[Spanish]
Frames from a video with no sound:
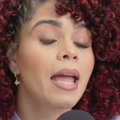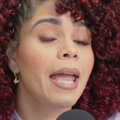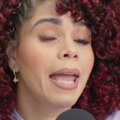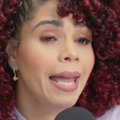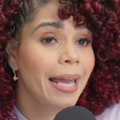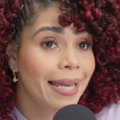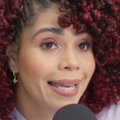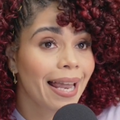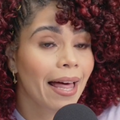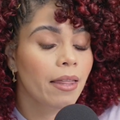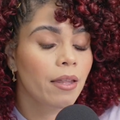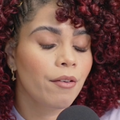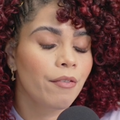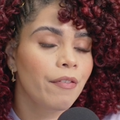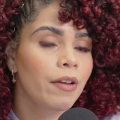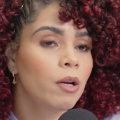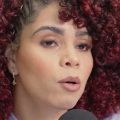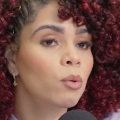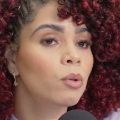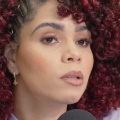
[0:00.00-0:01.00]
en la
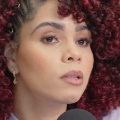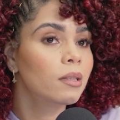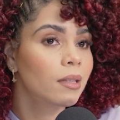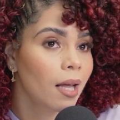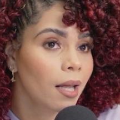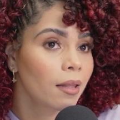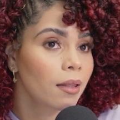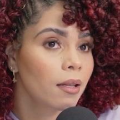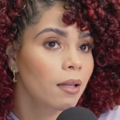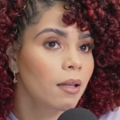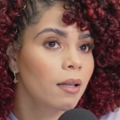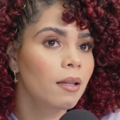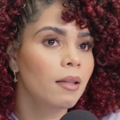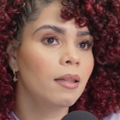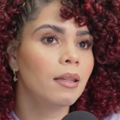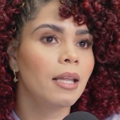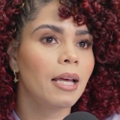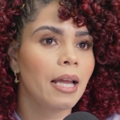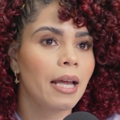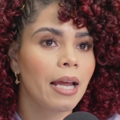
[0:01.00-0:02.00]
dificultad
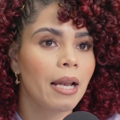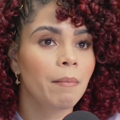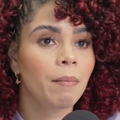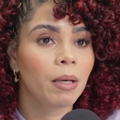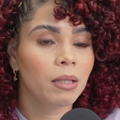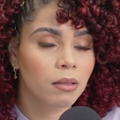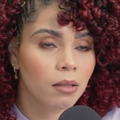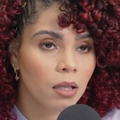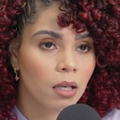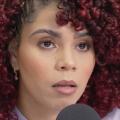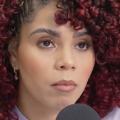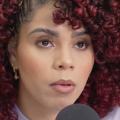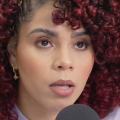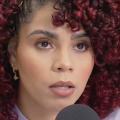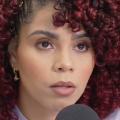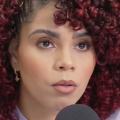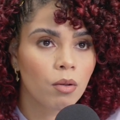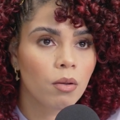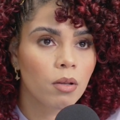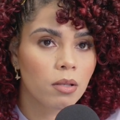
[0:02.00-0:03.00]
del
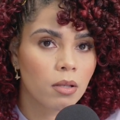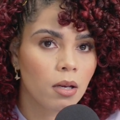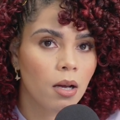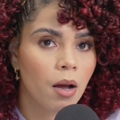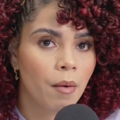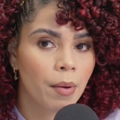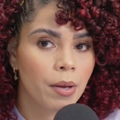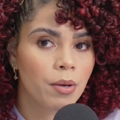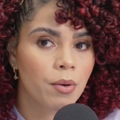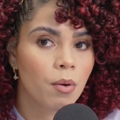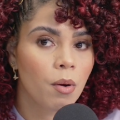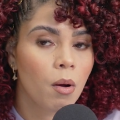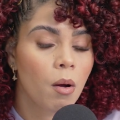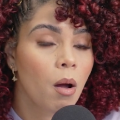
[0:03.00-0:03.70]
mantenimiento de ese cabello.